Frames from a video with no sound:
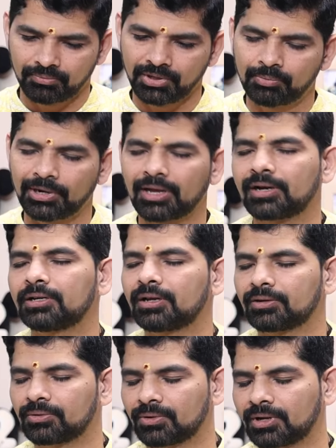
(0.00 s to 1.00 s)
మీకు ప్లానెట్కి
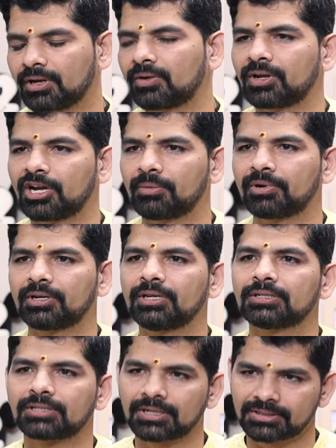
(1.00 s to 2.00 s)
అనుకూలంగా ఉన్నాయి కాబట్టి
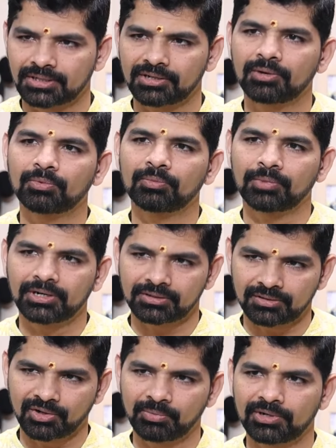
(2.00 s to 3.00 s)
సత్సంకల్పం
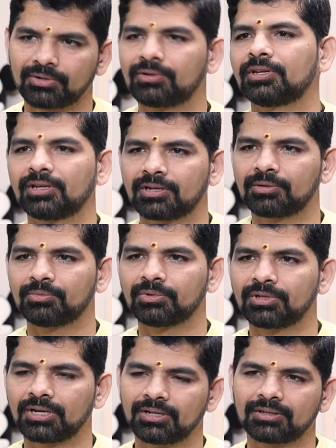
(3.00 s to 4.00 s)
మనసులో పెట్టుకొని కనుక
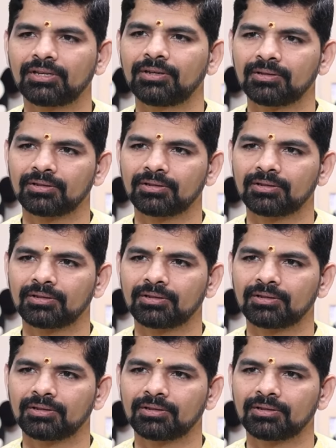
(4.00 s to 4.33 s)
ముందుకెళ్తే